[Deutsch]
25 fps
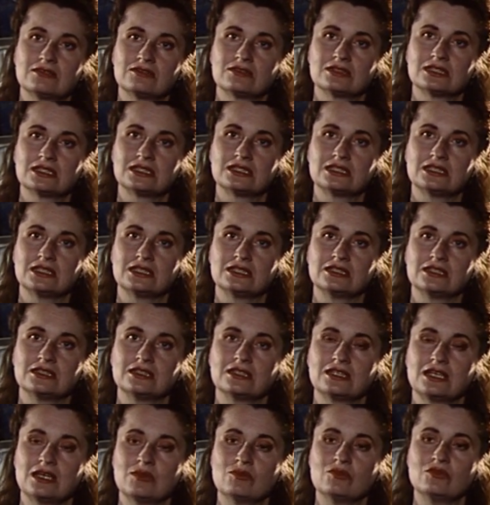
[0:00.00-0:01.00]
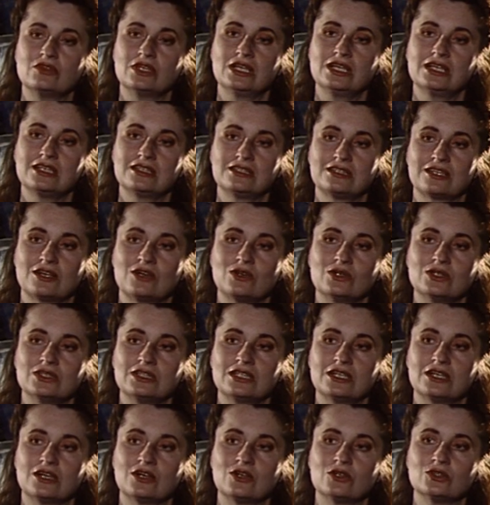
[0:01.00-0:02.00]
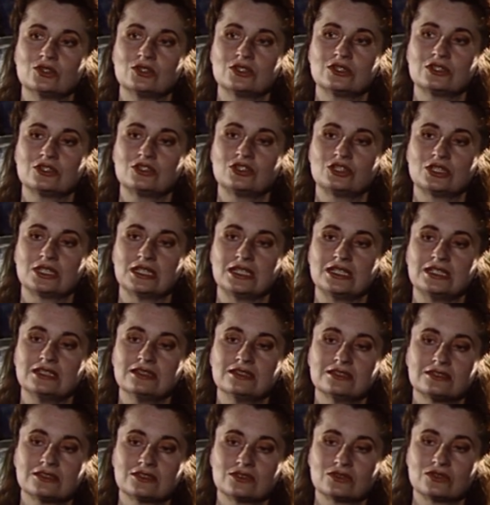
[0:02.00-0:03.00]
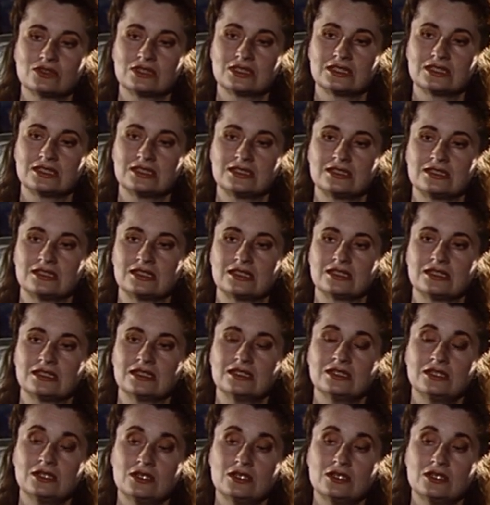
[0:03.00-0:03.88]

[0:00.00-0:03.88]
dass sie eben wirklich dauernd herausgeschrien ist und dass, diese,